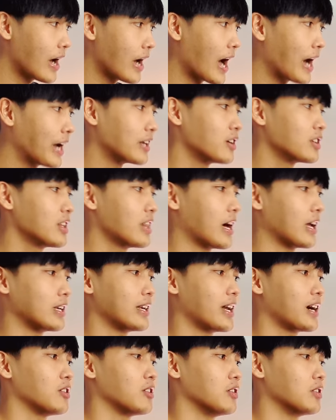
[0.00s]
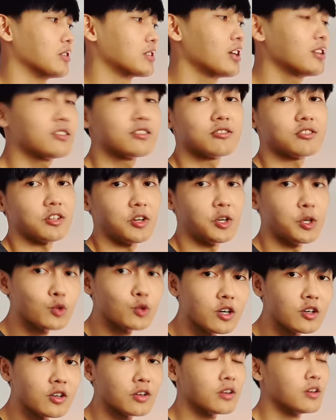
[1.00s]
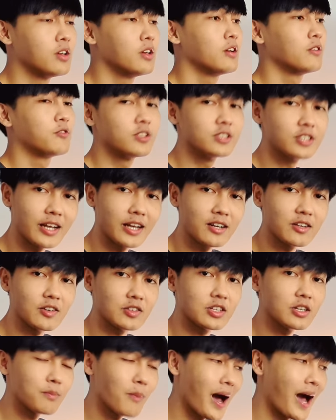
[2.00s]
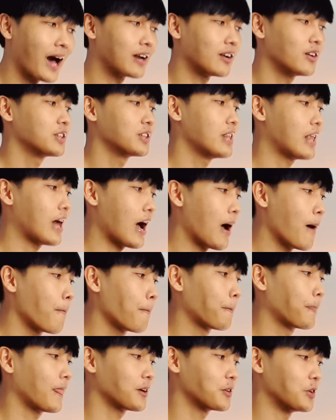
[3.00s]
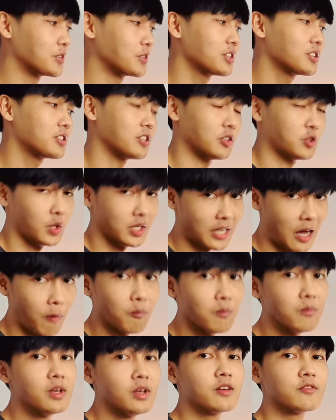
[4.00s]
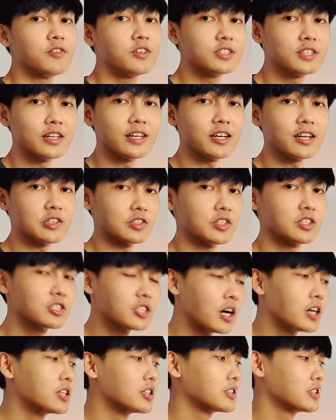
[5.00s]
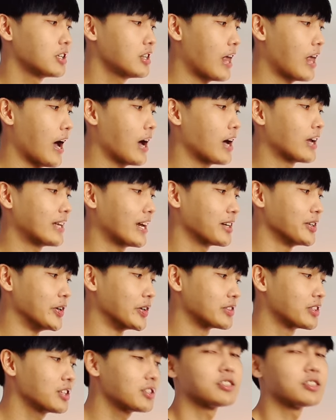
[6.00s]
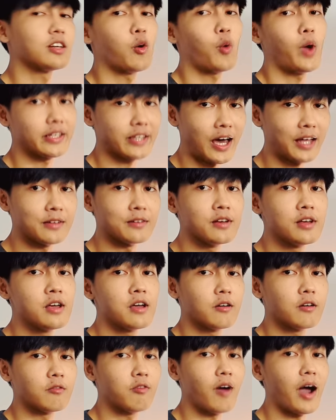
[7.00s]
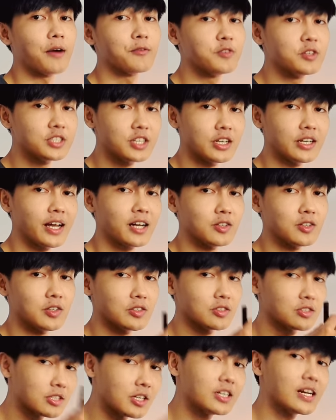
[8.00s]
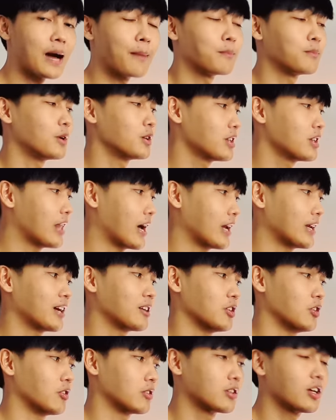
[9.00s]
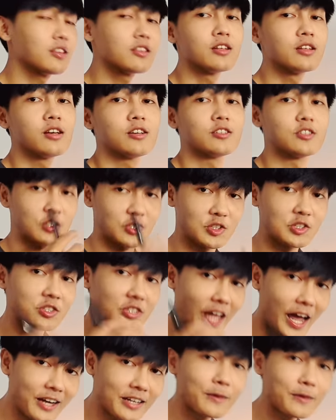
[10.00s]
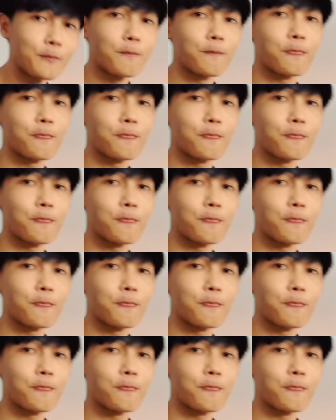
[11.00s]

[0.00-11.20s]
thứ hai đó chính là năng lượng thích sự yêu thương phương trình năng lượng thứ ba đó chính là năng lượng thích sự chuyển động phương trình năng lượng thứ tư chính là năng lượng thích sự hoàn thành và phương trình năng lượng thứ năm đó chính là năng lượng thích sự tương tác